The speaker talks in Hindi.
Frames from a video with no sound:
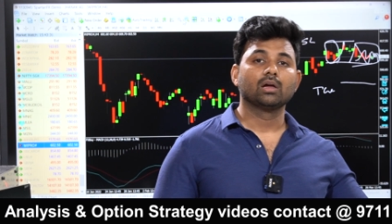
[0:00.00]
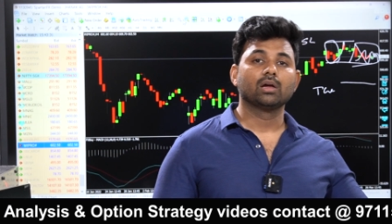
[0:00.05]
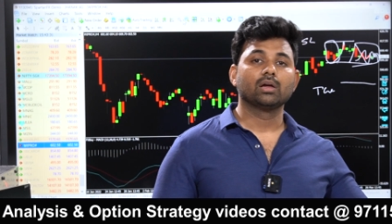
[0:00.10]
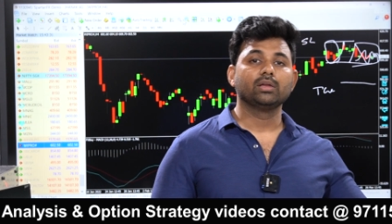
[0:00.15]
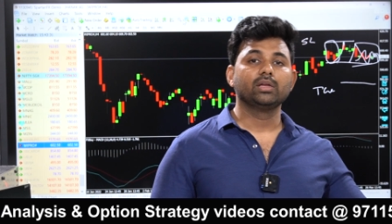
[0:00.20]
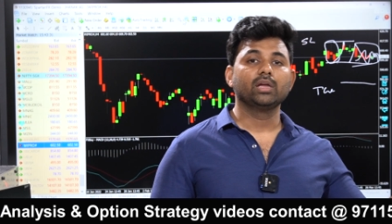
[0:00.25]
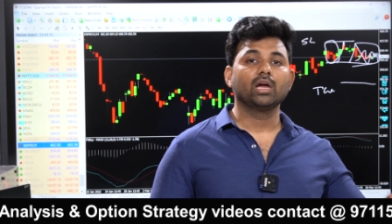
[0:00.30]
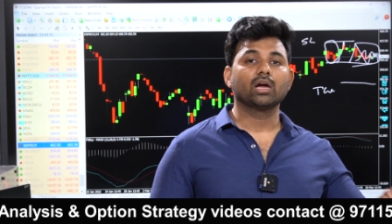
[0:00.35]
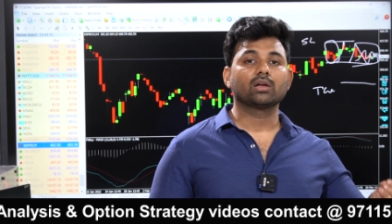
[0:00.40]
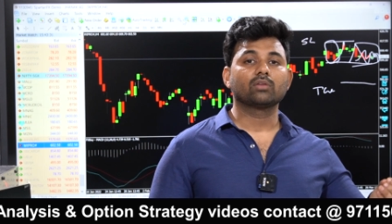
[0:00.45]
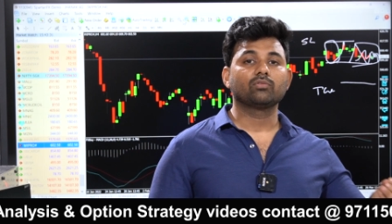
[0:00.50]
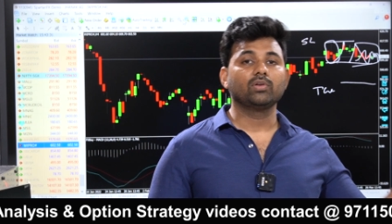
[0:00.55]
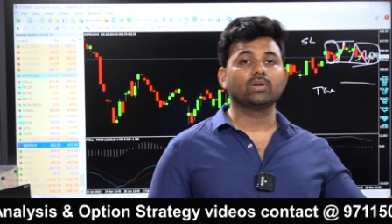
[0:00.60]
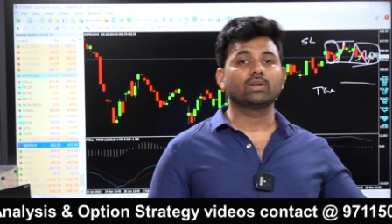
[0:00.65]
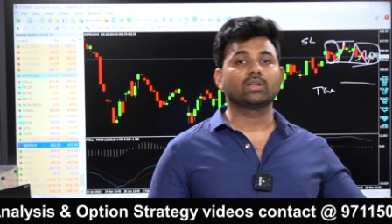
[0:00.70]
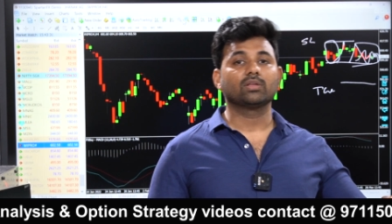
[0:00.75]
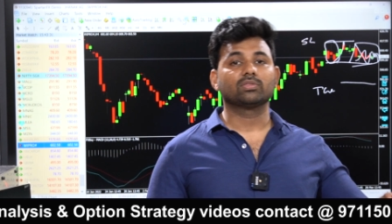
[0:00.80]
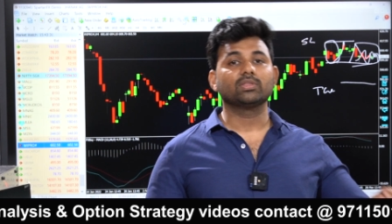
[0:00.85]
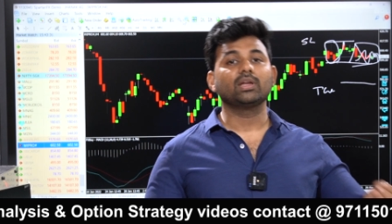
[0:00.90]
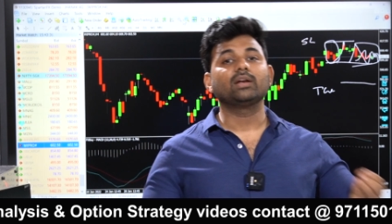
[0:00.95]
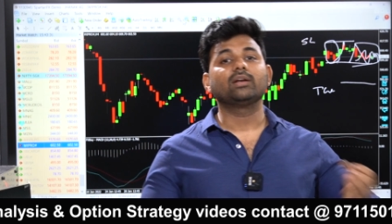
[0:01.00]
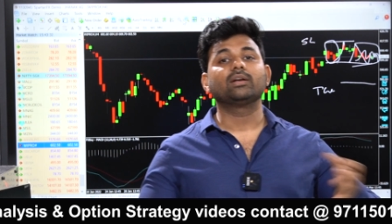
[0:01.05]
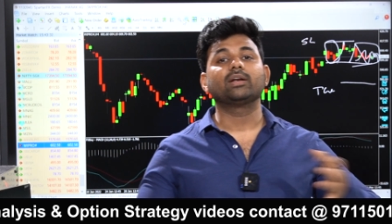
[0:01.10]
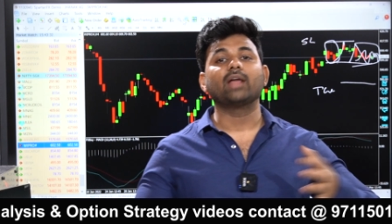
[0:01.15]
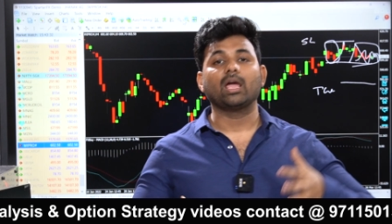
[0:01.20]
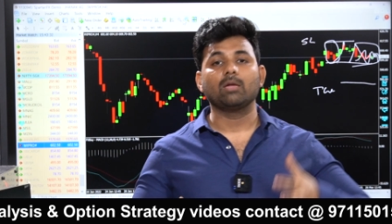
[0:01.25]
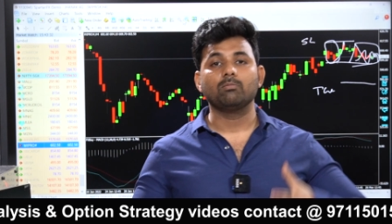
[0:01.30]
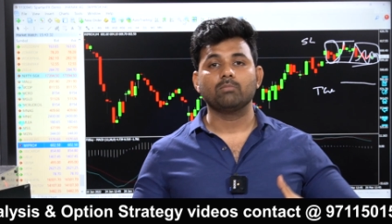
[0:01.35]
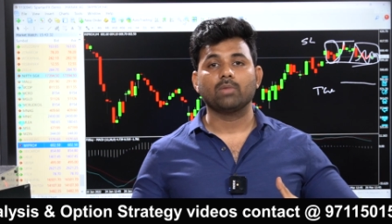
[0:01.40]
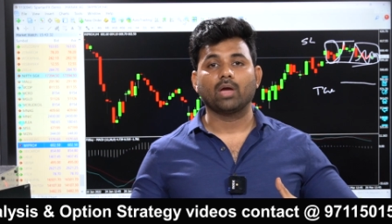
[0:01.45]
या फिर कितने
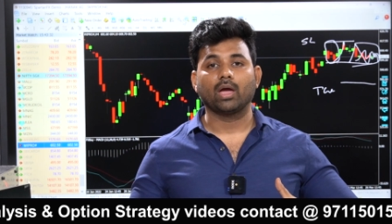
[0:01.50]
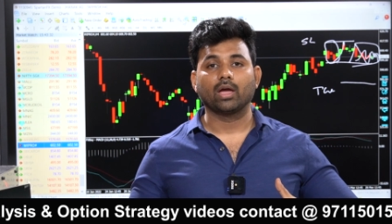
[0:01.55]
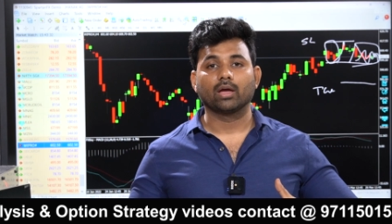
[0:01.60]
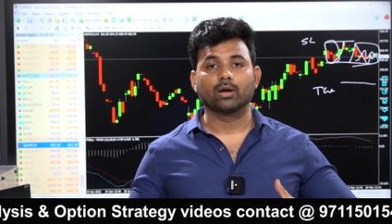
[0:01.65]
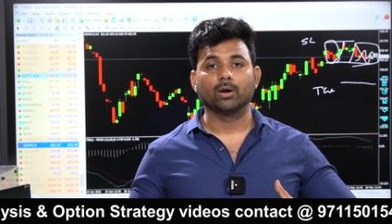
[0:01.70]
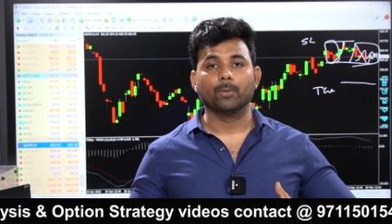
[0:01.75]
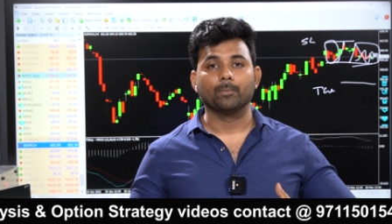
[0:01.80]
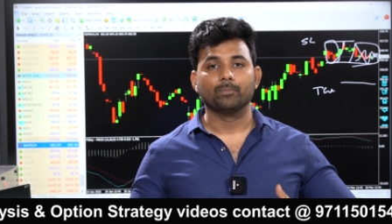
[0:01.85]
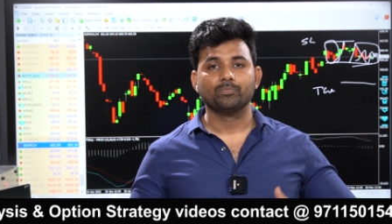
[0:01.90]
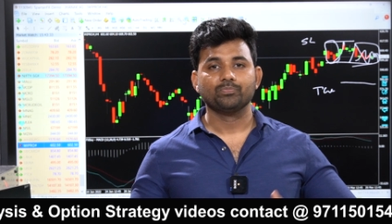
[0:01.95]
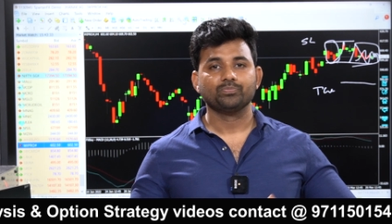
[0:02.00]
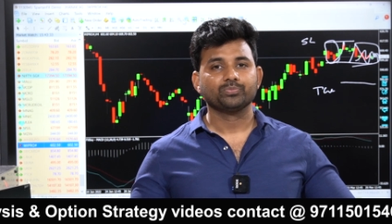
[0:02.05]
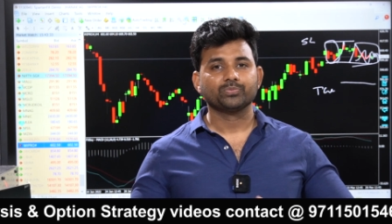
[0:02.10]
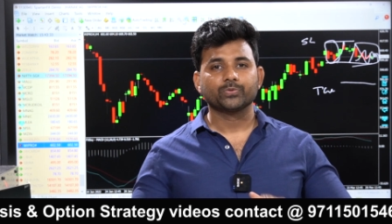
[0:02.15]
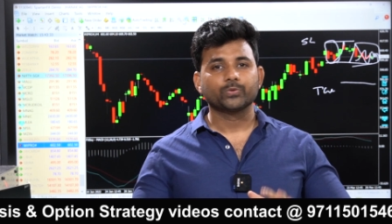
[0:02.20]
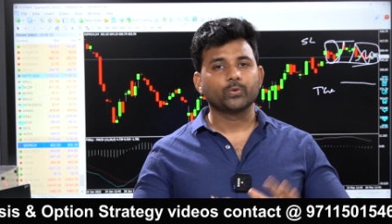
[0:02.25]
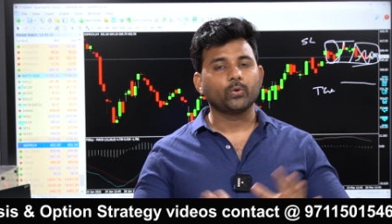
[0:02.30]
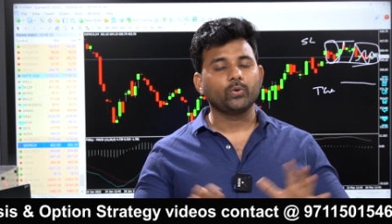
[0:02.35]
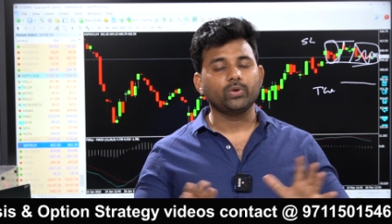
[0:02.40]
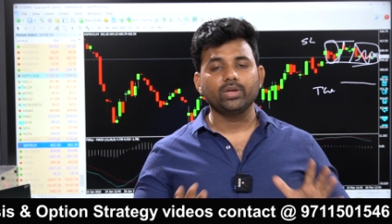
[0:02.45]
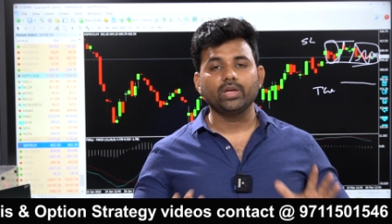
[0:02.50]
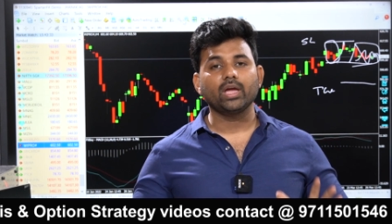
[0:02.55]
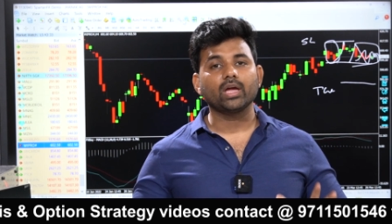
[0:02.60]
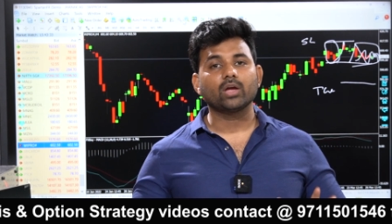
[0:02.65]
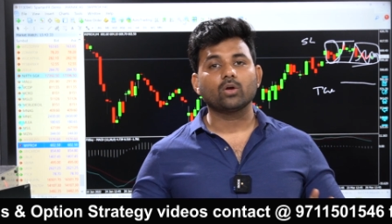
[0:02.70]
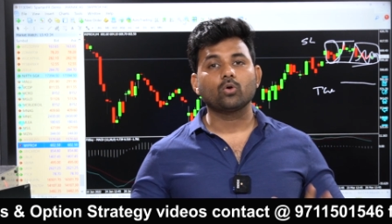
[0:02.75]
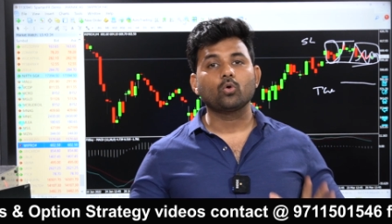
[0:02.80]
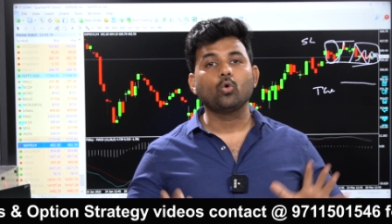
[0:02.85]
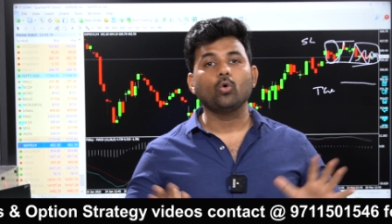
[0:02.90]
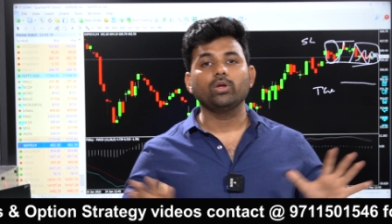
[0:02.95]
टाइम में आएगा तो ये
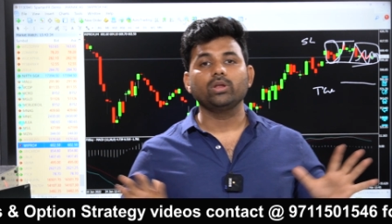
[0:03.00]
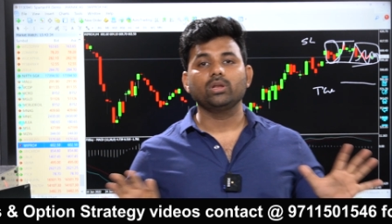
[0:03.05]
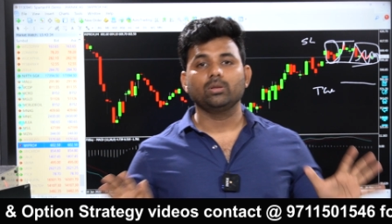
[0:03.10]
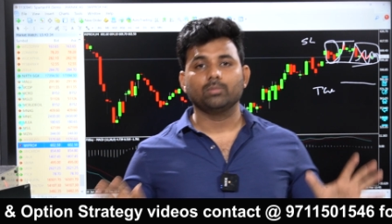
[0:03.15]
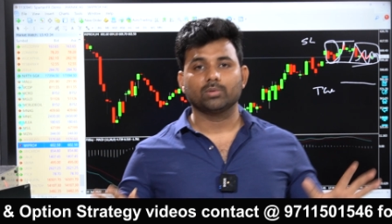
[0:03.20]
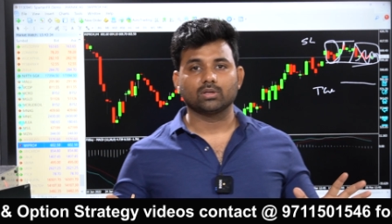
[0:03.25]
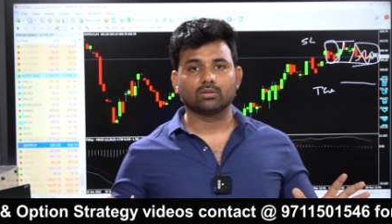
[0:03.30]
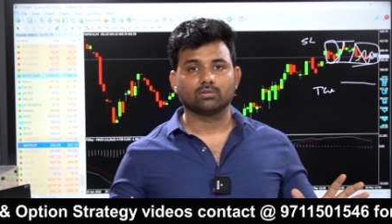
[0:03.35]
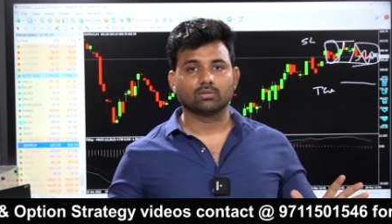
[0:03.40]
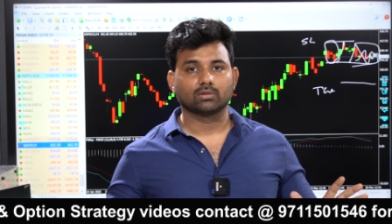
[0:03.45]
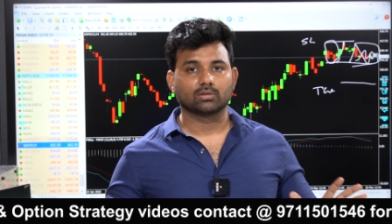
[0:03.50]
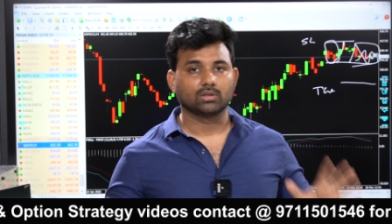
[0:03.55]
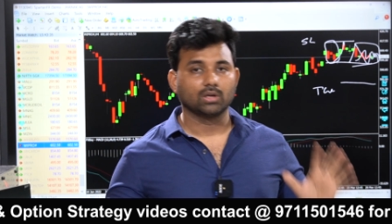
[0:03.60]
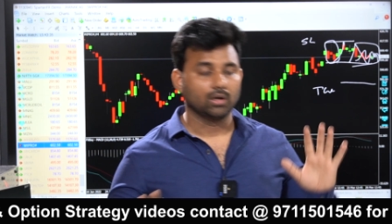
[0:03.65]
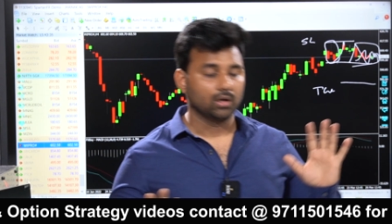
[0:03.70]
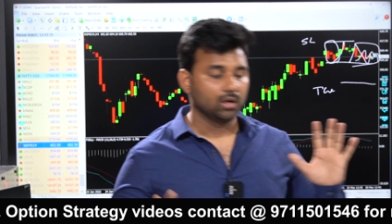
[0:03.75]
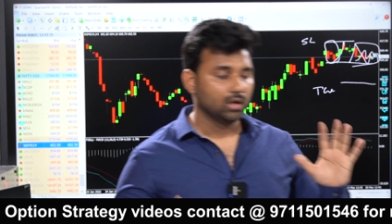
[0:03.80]
कोई नहीं बता सकता